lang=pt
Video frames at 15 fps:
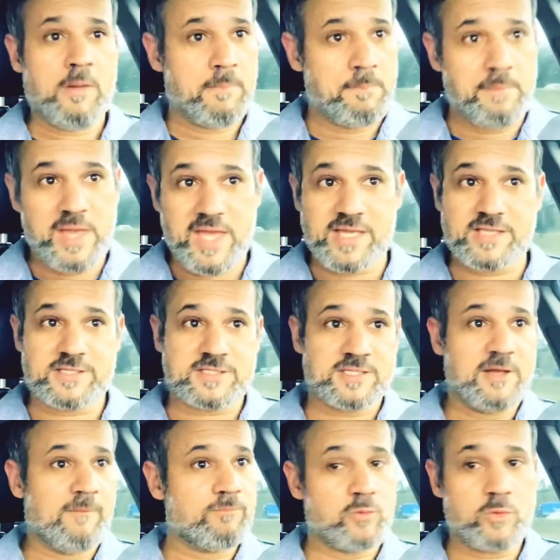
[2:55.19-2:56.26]
mês,
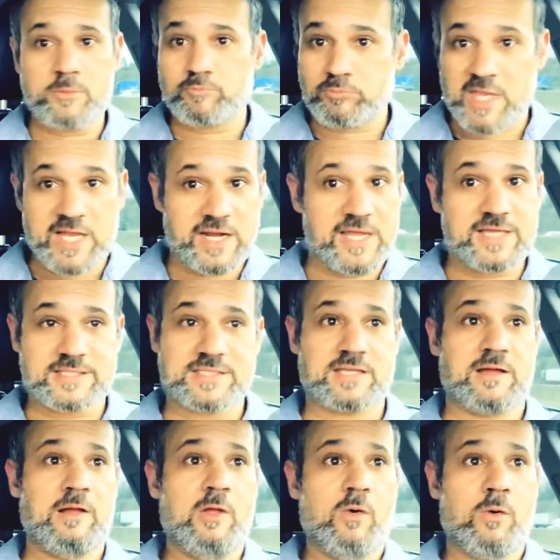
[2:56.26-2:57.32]
não interessa.